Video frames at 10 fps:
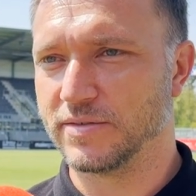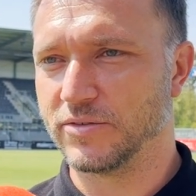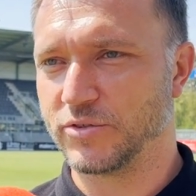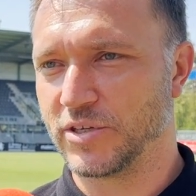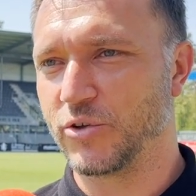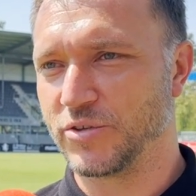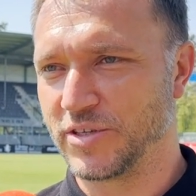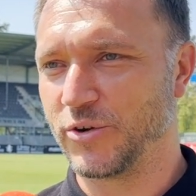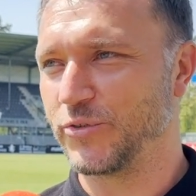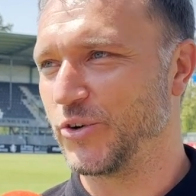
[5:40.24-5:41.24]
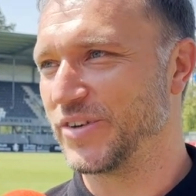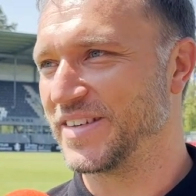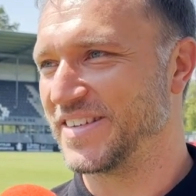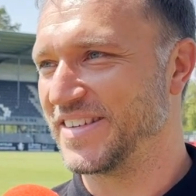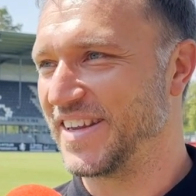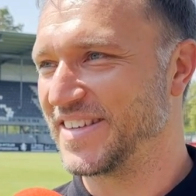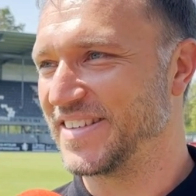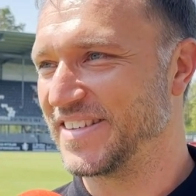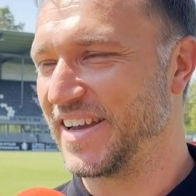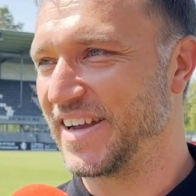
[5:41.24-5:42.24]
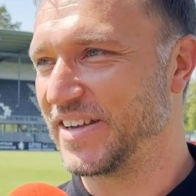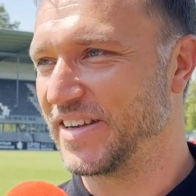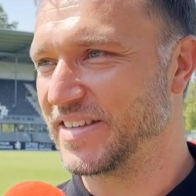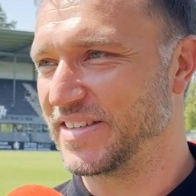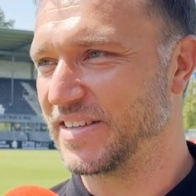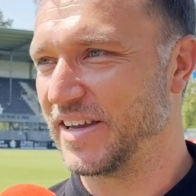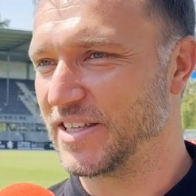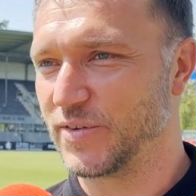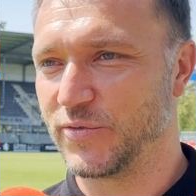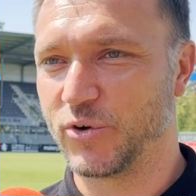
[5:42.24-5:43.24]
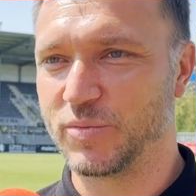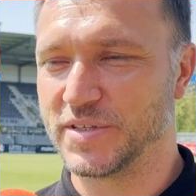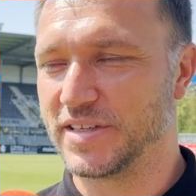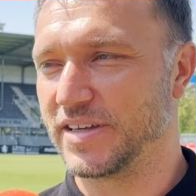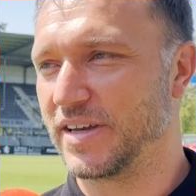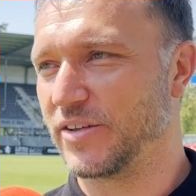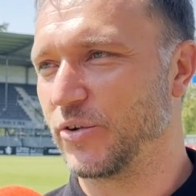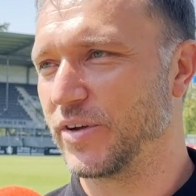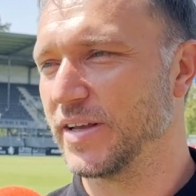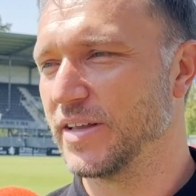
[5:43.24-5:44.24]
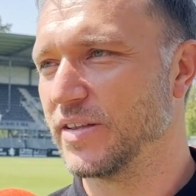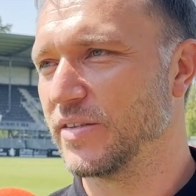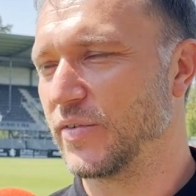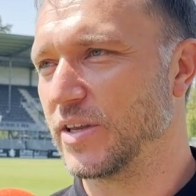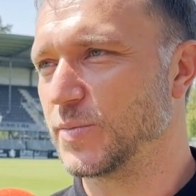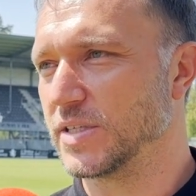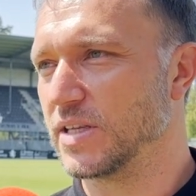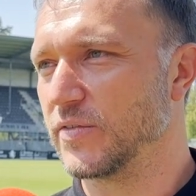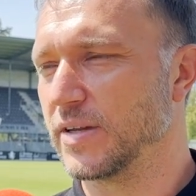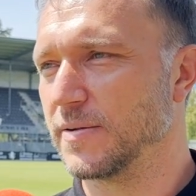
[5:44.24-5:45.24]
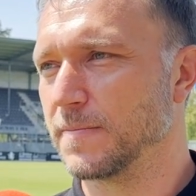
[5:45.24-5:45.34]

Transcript: Sie können sich auch freuen, dass da die nächsten Tage, nächsten ein, zwei Wochen mit Sicherheit noch vieles passieren wird.